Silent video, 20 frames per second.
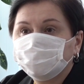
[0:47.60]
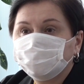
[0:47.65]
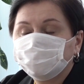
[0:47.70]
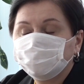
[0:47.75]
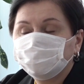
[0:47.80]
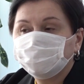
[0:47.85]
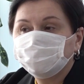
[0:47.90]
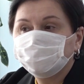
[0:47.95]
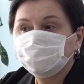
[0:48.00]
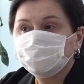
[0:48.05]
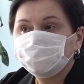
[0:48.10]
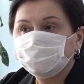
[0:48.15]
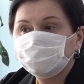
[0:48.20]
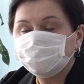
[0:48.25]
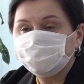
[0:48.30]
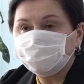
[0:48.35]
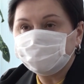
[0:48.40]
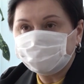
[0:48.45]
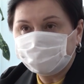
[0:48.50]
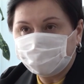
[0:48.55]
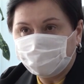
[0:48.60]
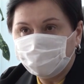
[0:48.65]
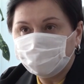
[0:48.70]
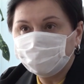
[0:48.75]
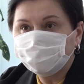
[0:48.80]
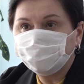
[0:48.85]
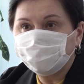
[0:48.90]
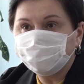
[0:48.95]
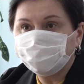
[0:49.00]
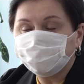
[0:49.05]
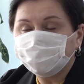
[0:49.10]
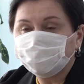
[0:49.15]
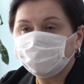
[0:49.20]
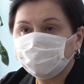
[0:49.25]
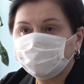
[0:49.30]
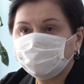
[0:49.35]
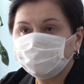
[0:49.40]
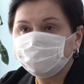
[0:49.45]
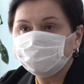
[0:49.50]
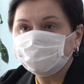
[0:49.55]
э, специальным
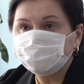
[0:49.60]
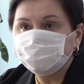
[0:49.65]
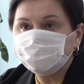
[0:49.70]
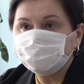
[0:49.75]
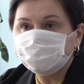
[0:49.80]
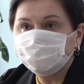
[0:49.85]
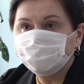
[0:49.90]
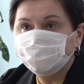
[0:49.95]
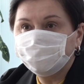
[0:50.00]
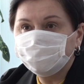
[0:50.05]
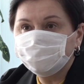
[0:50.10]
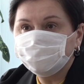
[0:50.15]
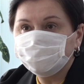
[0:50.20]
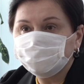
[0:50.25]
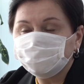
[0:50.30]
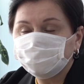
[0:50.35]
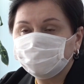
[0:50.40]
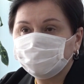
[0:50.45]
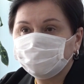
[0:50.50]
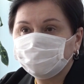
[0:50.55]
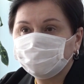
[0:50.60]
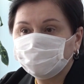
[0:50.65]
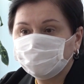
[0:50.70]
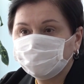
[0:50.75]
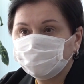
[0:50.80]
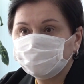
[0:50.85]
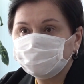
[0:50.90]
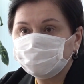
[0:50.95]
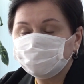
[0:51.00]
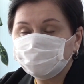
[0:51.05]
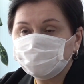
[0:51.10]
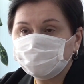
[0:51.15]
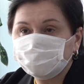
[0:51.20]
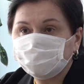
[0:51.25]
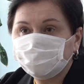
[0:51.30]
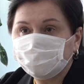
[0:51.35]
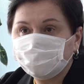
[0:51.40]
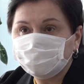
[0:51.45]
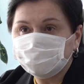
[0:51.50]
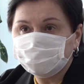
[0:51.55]
препаратом, специфическим, то
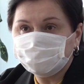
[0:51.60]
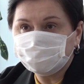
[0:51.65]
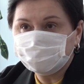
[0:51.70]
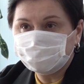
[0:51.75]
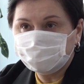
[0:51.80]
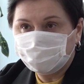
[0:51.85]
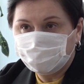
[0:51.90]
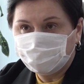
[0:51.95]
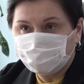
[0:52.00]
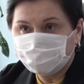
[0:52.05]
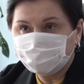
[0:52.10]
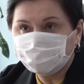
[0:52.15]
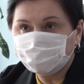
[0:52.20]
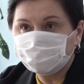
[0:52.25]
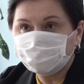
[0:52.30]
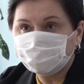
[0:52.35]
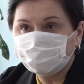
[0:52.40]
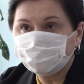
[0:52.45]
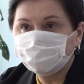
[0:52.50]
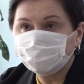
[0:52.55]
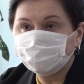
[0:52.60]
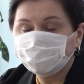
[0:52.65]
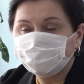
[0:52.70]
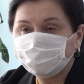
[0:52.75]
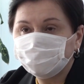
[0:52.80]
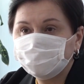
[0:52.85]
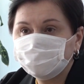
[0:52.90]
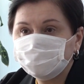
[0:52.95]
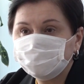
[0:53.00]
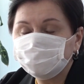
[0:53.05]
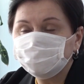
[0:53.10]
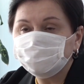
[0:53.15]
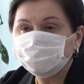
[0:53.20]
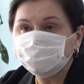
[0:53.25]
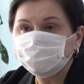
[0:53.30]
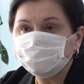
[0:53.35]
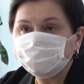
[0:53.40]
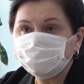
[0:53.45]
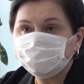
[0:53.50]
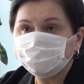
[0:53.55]
осуществляется заявка в
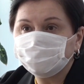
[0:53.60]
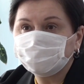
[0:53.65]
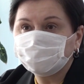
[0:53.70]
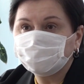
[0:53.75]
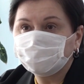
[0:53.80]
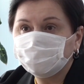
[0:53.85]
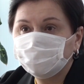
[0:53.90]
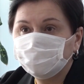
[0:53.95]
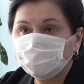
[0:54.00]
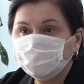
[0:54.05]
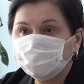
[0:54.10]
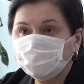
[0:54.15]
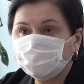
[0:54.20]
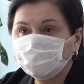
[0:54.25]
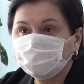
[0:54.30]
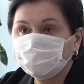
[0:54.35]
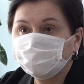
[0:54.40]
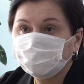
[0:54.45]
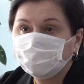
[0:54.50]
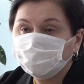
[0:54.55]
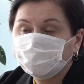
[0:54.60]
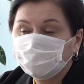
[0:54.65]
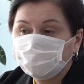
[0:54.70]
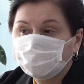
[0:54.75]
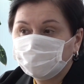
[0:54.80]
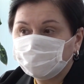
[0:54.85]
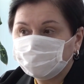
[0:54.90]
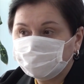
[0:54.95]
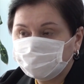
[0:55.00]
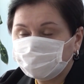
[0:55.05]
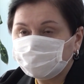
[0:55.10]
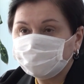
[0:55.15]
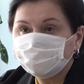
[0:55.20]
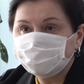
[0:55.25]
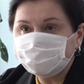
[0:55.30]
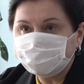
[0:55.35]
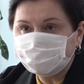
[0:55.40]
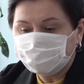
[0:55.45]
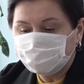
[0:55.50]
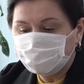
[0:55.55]
Министерство здравоохранения,
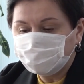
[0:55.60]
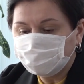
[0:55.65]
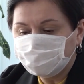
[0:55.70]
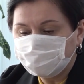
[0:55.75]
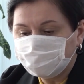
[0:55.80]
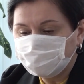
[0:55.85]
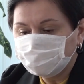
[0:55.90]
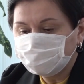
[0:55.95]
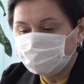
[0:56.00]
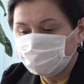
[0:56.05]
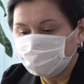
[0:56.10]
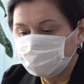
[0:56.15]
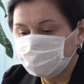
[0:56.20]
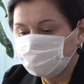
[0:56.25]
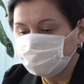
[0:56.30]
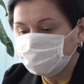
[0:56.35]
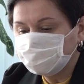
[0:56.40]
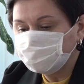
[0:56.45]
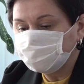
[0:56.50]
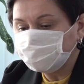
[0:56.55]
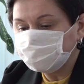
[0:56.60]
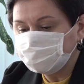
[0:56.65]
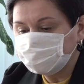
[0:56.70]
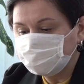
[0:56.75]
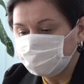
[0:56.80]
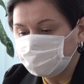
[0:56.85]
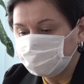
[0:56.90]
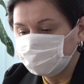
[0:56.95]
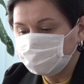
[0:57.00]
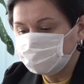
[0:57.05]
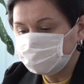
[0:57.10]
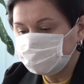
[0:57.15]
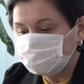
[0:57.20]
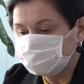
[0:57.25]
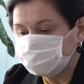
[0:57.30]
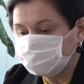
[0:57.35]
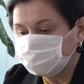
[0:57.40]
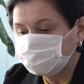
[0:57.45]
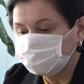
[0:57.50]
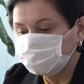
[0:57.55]
которая всегда
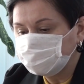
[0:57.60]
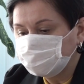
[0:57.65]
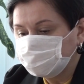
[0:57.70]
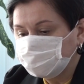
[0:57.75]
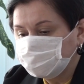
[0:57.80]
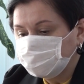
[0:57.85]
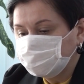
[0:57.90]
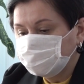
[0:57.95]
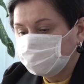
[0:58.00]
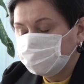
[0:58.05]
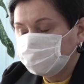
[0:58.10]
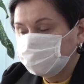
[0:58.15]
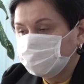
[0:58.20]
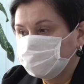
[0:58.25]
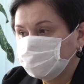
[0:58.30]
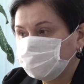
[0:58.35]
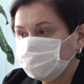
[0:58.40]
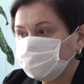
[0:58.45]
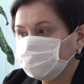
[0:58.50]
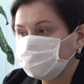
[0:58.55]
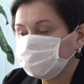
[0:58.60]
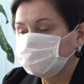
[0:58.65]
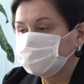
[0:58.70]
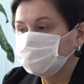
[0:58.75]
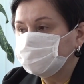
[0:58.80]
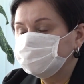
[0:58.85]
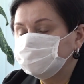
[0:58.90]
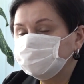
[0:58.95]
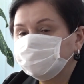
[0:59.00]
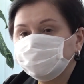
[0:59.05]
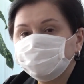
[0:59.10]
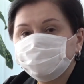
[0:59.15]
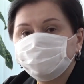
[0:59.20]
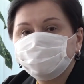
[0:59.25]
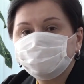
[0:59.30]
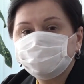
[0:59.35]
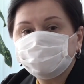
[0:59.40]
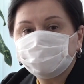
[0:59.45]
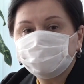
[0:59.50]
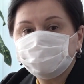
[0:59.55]
выполняется. Ну,
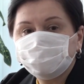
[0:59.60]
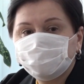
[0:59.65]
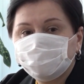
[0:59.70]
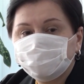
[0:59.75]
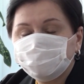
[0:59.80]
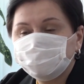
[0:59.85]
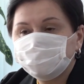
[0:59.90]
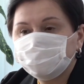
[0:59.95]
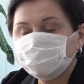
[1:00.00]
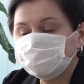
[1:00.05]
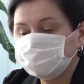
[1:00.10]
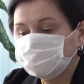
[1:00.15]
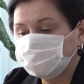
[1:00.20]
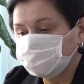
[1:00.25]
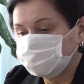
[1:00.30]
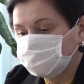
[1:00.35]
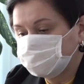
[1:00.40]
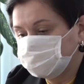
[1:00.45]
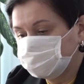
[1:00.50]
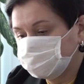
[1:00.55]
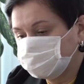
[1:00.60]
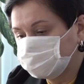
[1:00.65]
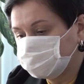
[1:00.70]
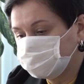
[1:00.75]
хотелось бы сказать, э,